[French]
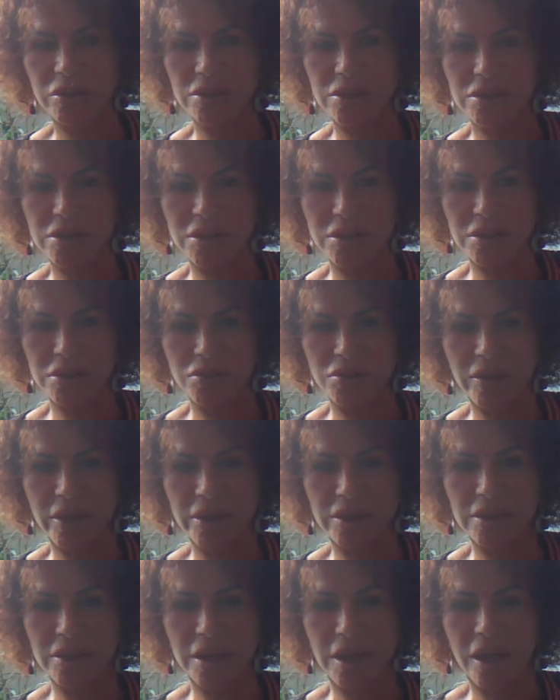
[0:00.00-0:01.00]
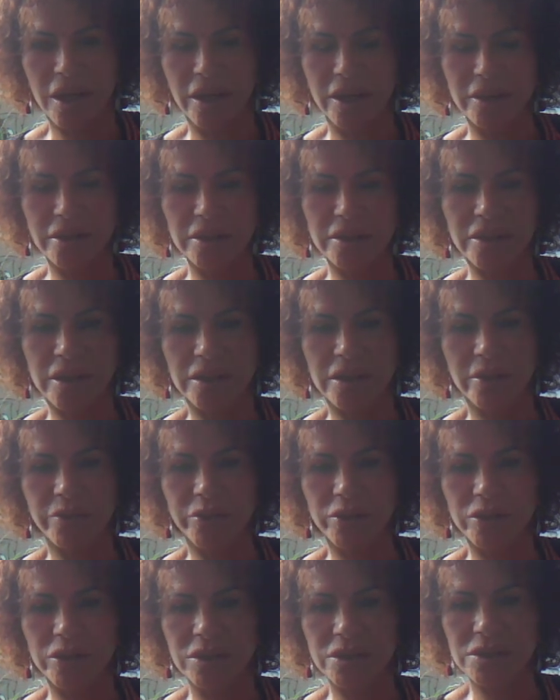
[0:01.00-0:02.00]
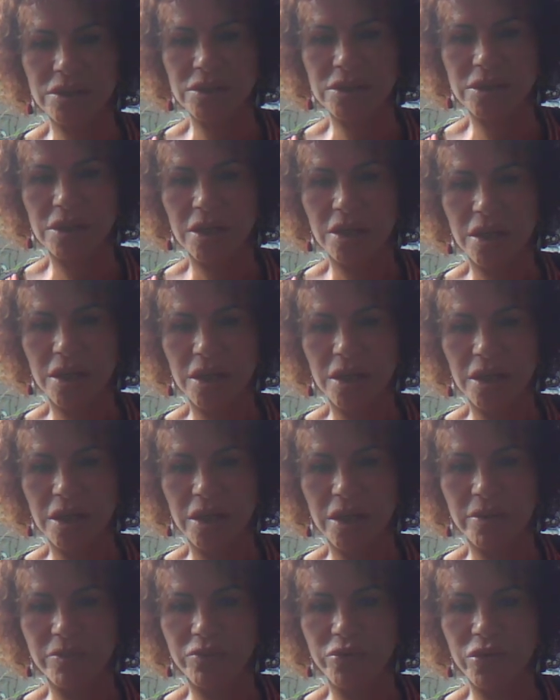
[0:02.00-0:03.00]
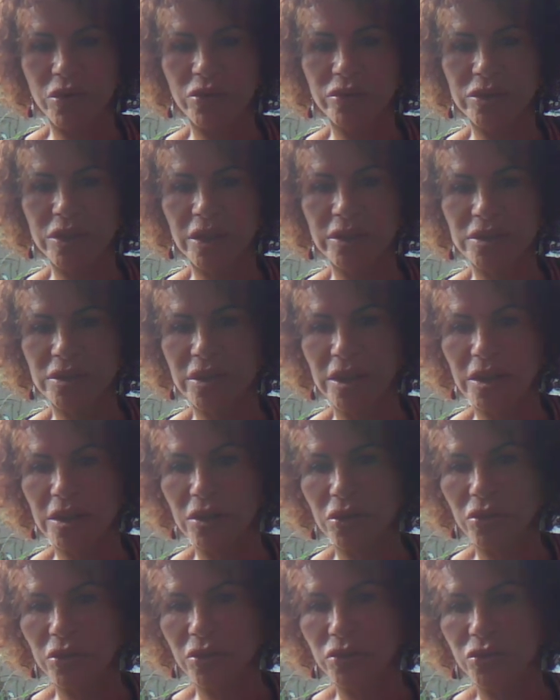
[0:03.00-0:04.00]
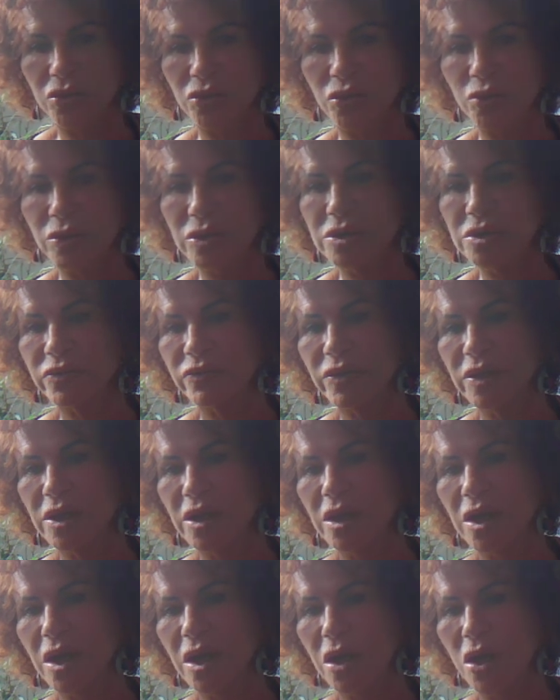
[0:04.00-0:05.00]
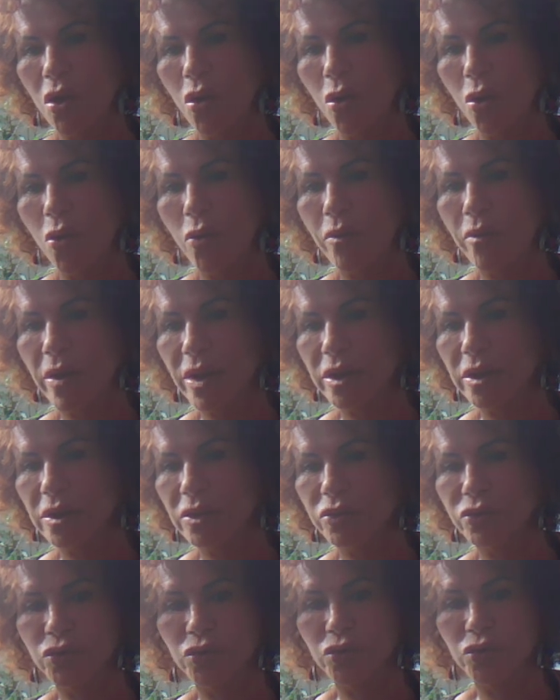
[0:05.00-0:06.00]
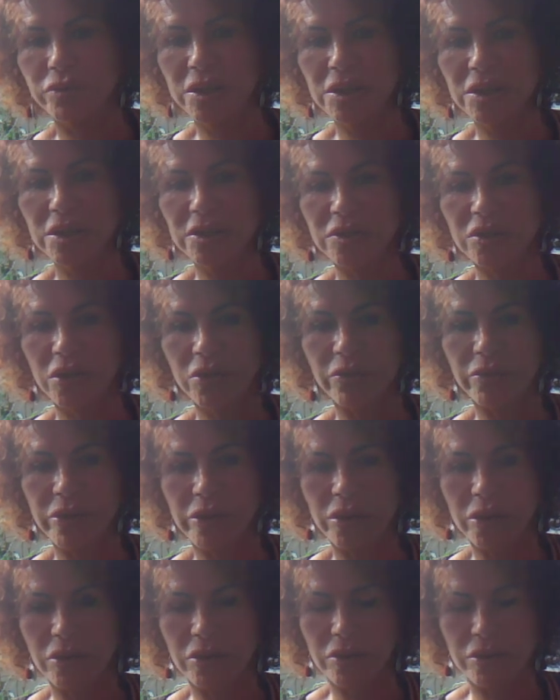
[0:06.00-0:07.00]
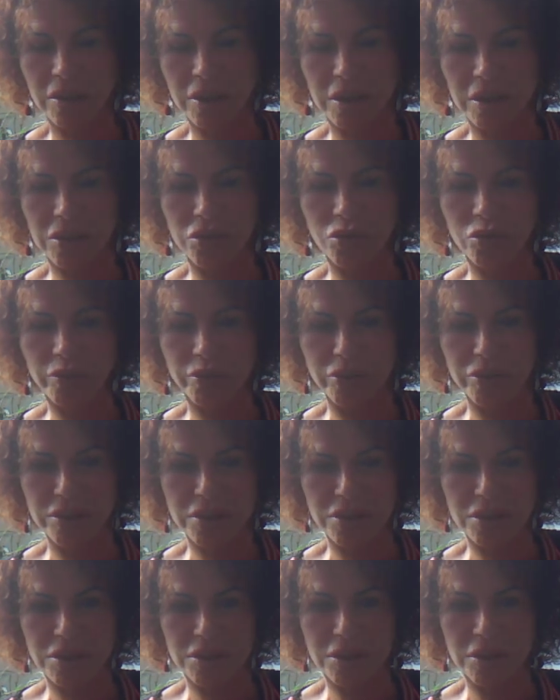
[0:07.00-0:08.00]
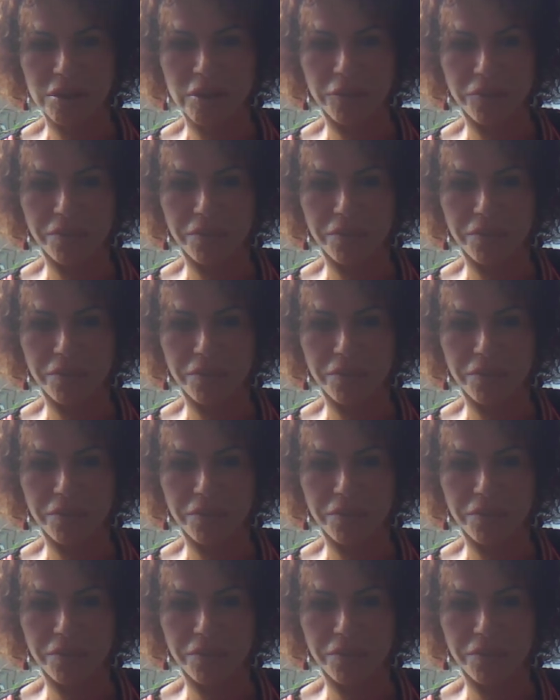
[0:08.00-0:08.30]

Sindred à Indianapolis et Breonna Taylor de Louisville aux mains de militants blancs et de policiers.